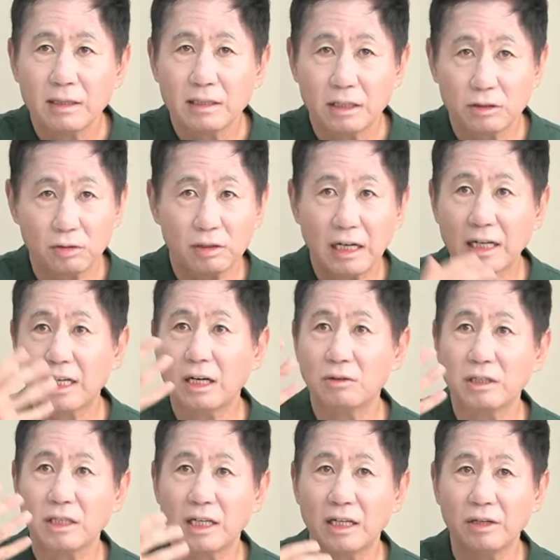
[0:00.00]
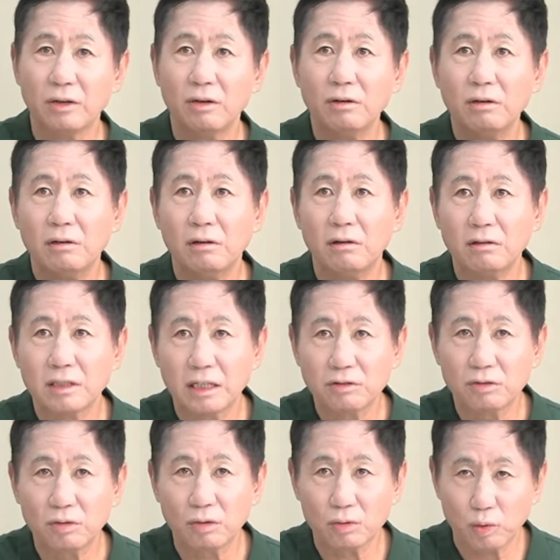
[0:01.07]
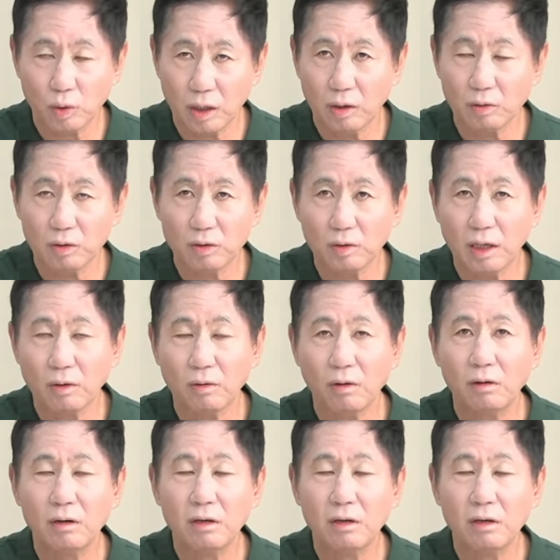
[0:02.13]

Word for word: 제주도는 가까우니까요. 어, 제주도로 돌아오기도 하고